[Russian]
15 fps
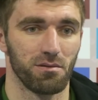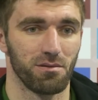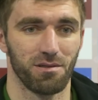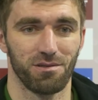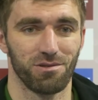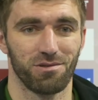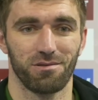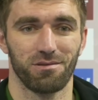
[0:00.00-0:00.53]

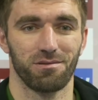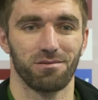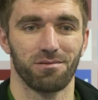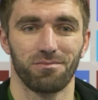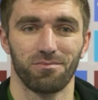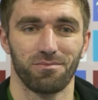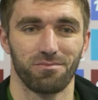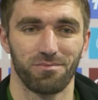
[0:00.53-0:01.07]
Раньше,
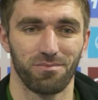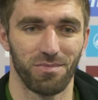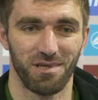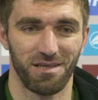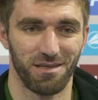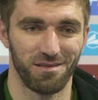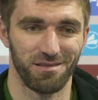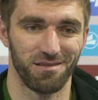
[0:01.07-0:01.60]

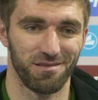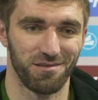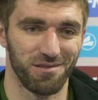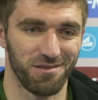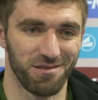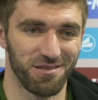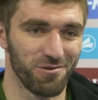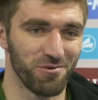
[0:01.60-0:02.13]
пока здесь
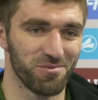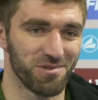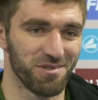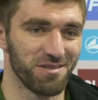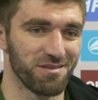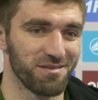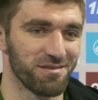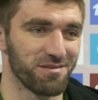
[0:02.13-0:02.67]
не играл,
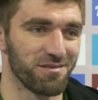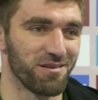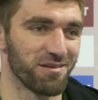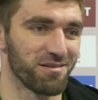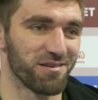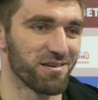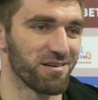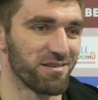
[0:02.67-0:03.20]
вообще не, не,
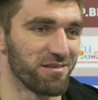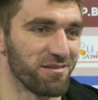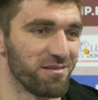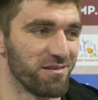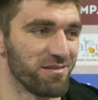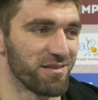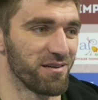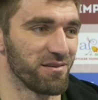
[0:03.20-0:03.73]
не хотел
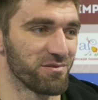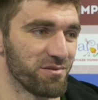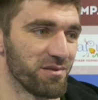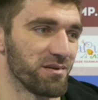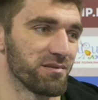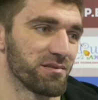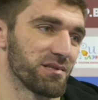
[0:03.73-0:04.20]
летать сюда.